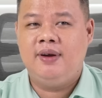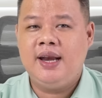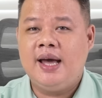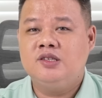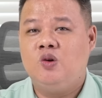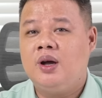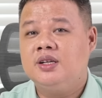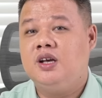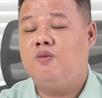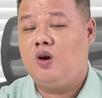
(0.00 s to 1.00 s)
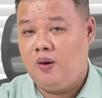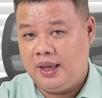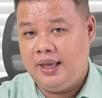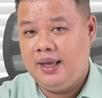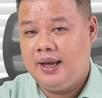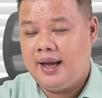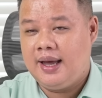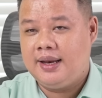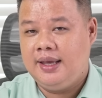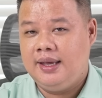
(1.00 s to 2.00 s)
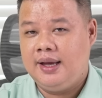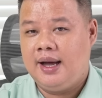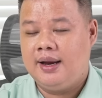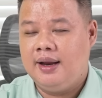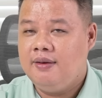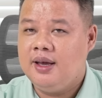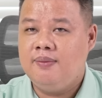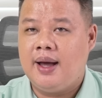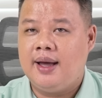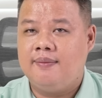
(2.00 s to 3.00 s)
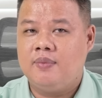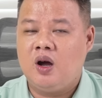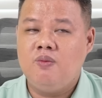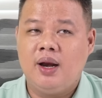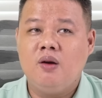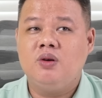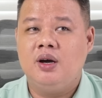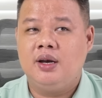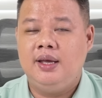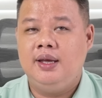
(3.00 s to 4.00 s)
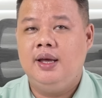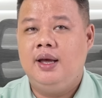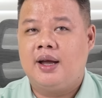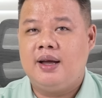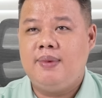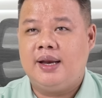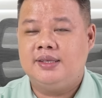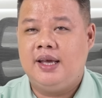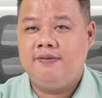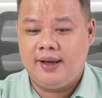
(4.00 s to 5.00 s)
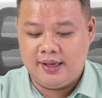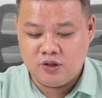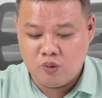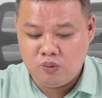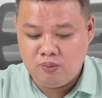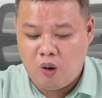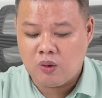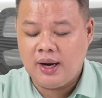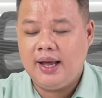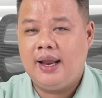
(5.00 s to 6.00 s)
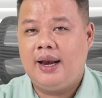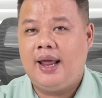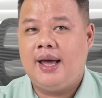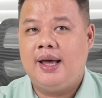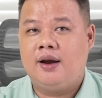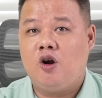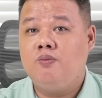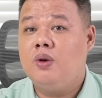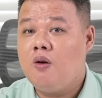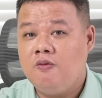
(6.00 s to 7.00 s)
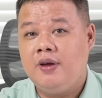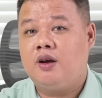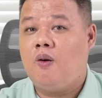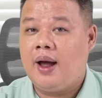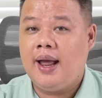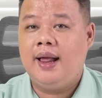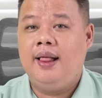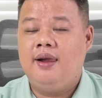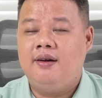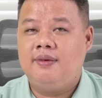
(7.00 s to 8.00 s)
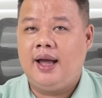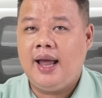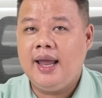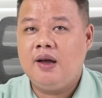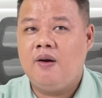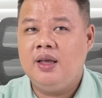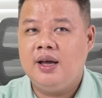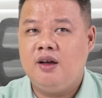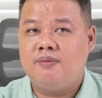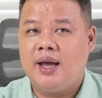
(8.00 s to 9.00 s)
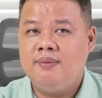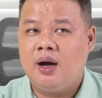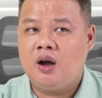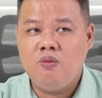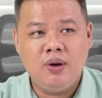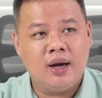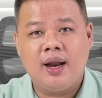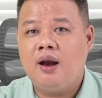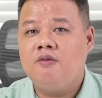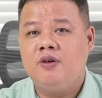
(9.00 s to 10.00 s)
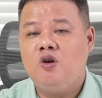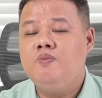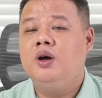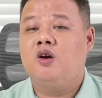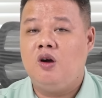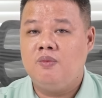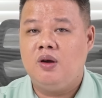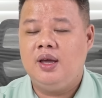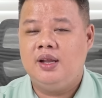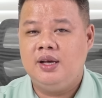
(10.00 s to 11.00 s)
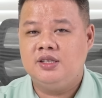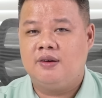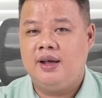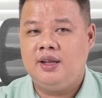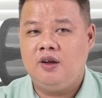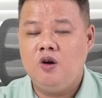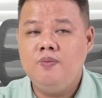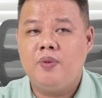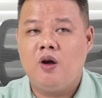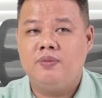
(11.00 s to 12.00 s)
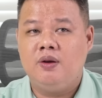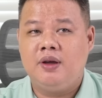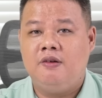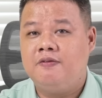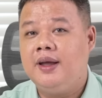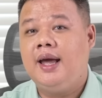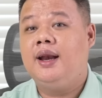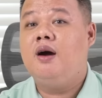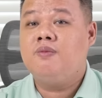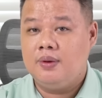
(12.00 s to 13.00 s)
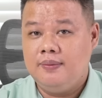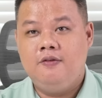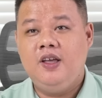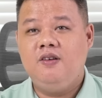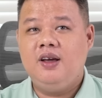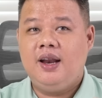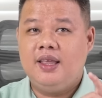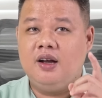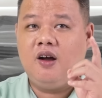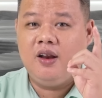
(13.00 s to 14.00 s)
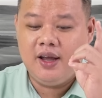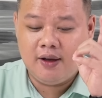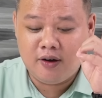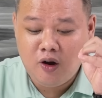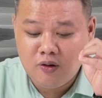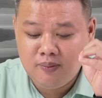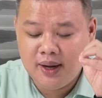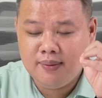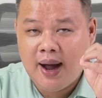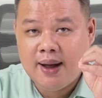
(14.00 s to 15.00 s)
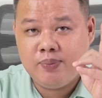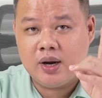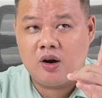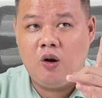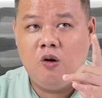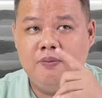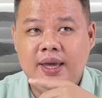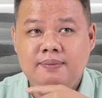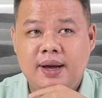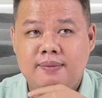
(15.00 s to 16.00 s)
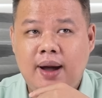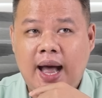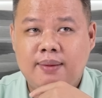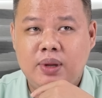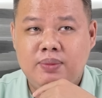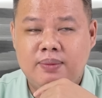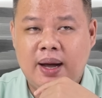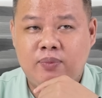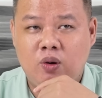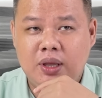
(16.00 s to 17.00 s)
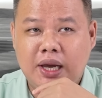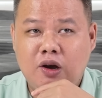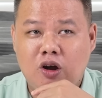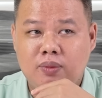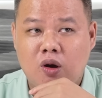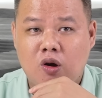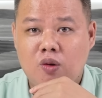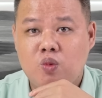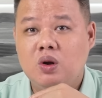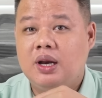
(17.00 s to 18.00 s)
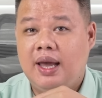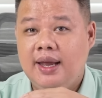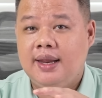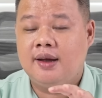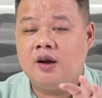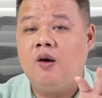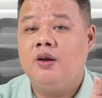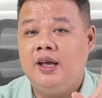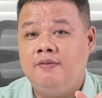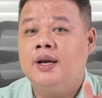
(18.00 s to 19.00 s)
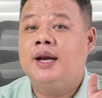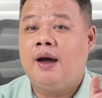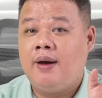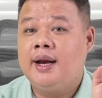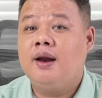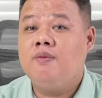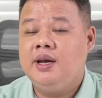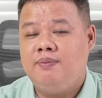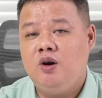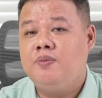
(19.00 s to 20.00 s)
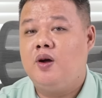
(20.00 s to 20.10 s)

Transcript: với đa số các dòng rồi. À, thì Thì, à, nếu như mà không unlock được thì các bạn sẽ phải dùng một á, là ROM gốc Việt hóa, và hai có những cái dòng máy mà không cần unlock vẫn up được ROM. Có nghĩa là những dòng này thì up ROM theo kiểu fake unlock. Ví dụ như là những con như kiểu Note mười ba Pro, Mi mười ba, Mi mười ba Pro, những cái con mà có ROM quốc tế thì có thể vượt rào unlock để mà up